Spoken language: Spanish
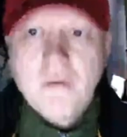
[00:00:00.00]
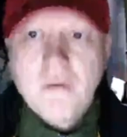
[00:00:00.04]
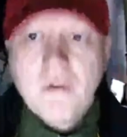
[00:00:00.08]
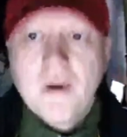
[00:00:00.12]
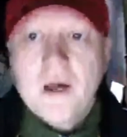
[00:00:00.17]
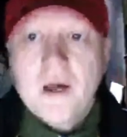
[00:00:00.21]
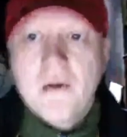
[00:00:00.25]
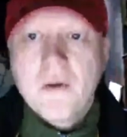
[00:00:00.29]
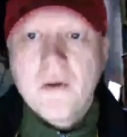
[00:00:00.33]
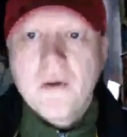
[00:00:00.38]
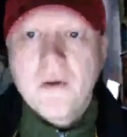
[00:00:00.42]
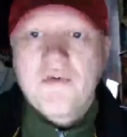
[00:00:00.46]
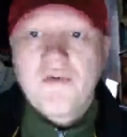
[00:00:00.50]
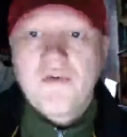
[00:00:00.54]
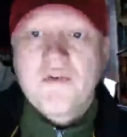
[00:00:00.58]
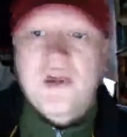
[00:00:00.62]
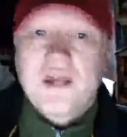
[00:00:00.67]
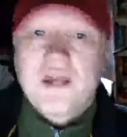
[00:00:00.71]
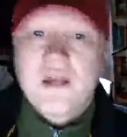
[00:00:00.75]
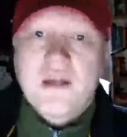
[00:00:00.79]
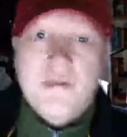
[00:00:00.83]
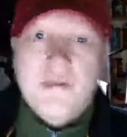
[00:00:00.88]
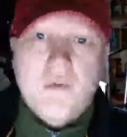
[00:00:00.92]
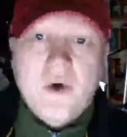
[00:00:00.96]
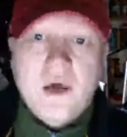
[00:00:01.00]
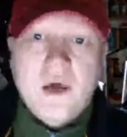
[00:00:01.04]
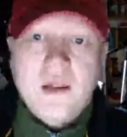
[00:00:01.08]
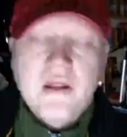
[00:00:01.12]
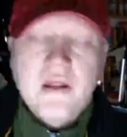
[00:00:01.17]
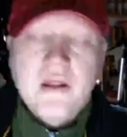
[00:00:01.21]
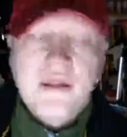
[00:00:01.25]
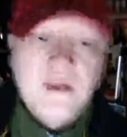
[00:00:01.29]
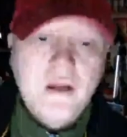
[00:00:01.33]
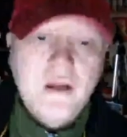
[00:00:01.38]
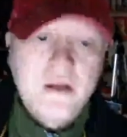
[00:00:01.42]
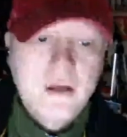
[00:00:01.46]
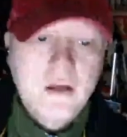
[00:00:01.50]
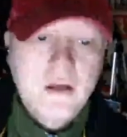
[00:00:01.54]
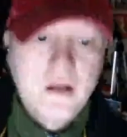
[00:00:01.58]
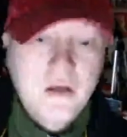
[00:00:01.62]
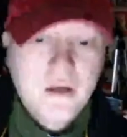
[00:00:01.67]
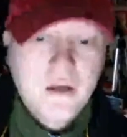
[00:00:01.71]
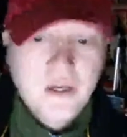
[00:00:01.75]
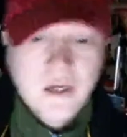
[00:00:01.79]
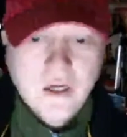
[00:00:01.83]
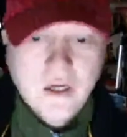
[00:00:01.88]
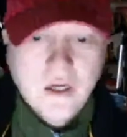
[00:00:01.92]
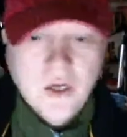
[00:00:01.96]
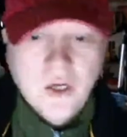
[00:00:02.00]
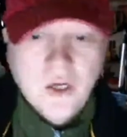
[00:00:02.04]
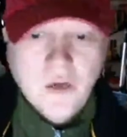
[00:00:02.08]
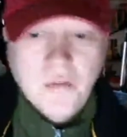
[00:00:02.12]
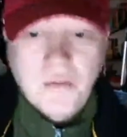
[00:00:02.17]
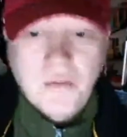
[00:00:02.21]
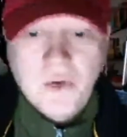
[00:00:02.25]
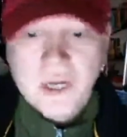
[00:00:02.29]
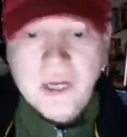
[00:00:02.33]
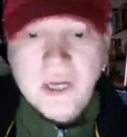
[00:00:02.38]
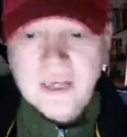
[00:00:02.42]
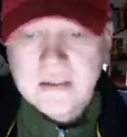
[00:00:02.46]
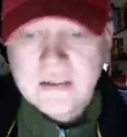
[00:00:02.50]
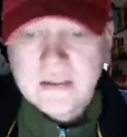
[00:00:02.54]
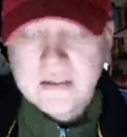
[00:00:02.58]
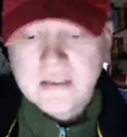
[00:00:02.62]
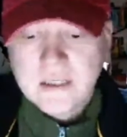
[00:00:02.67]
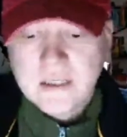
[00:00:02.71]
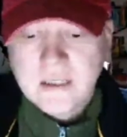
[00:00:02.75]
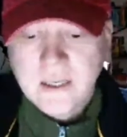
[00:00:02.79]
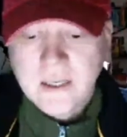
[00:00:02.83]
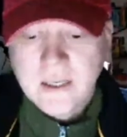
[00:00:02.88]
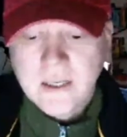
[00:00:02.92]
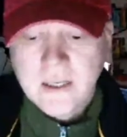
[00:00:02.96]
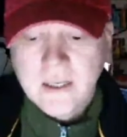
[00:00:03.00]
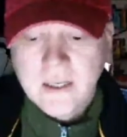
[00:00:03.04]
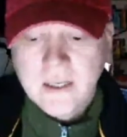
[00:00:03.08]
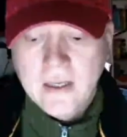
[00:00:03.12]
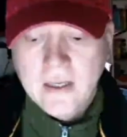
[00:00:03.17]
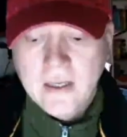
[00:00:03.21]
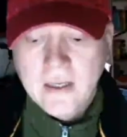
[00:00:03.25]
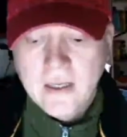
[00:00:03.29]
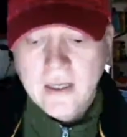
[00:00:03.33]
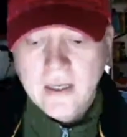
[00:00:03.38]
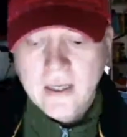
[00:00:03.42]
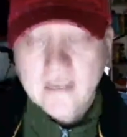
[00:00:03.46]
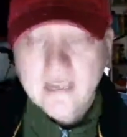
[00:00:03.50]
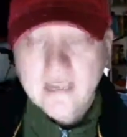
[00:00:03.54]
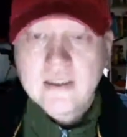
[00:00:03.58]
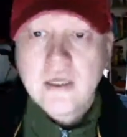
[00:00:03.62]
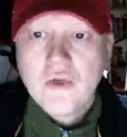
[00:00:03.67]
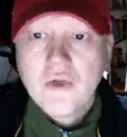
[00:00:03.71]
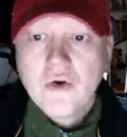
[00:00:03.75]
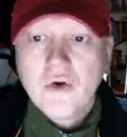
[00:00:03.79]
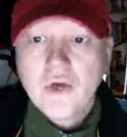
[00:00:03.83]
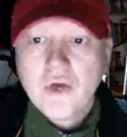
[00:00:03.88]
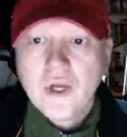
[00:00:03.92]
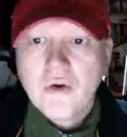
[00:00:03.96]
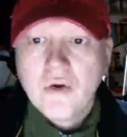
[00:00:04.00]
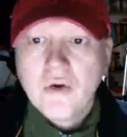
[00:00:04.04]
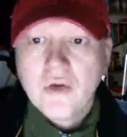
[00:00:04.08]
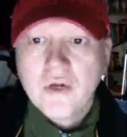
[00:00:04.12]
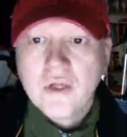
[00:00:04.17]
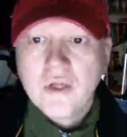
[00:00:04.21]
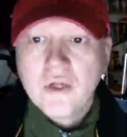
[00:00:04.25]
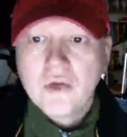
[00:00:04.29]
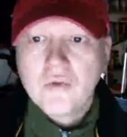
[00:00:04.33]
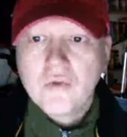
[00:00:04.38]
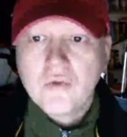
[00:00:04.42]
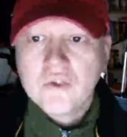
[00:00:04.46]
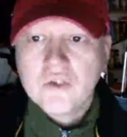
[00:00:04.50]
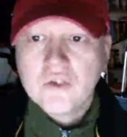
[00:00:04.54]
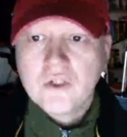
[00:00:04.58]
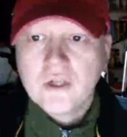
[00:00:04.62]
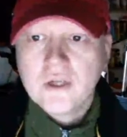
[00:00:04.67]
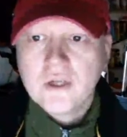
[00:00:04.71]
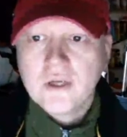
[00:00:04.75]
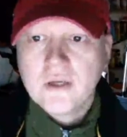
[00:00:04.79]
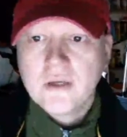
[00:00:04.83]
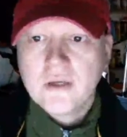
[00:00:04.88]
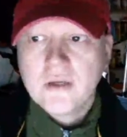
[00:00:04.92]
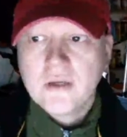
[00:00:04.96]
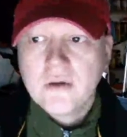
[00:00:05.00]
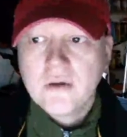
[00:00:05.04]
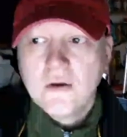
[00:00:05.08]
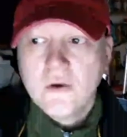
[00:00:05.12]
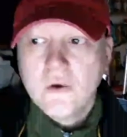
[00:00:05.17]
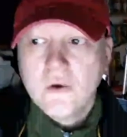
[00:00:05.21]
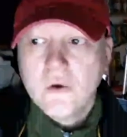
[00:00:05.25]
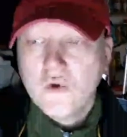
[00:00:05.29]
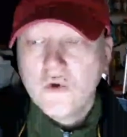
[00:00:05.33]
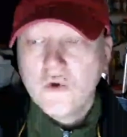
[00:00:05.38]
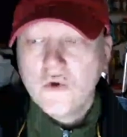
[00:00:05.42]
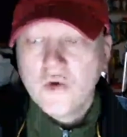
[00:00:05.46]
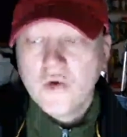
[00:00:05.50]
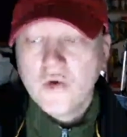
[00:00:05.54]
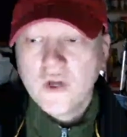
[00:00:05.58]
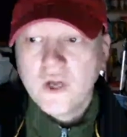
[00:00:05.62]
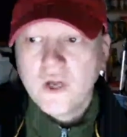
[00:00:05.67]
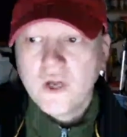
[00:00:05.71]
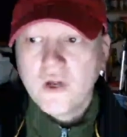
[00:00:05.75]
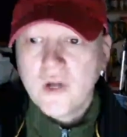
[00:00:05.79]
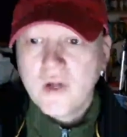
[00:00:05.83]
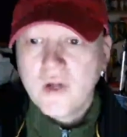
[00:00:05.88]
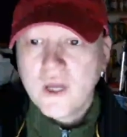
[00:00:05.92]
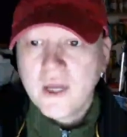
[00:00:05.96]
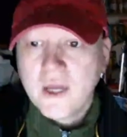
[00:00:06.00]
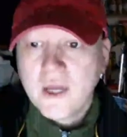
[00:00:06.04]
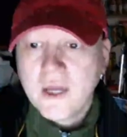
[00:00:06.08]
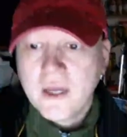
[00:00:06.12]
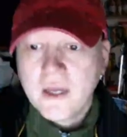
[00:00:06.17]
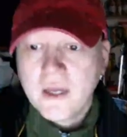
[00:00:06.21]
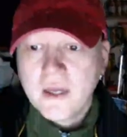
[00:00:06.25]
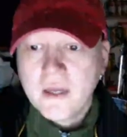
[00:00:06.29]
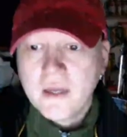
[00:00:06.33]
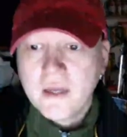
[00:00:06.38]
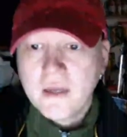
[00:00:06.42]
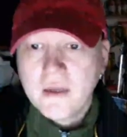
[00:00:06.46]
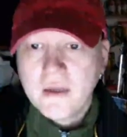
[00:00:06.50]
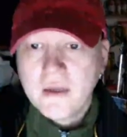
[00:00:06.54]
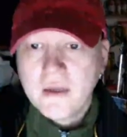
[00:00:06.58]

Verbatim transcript: haber un jefe que te pueda decir, pues eh, es que yo quiero que te guste, o yo quiero que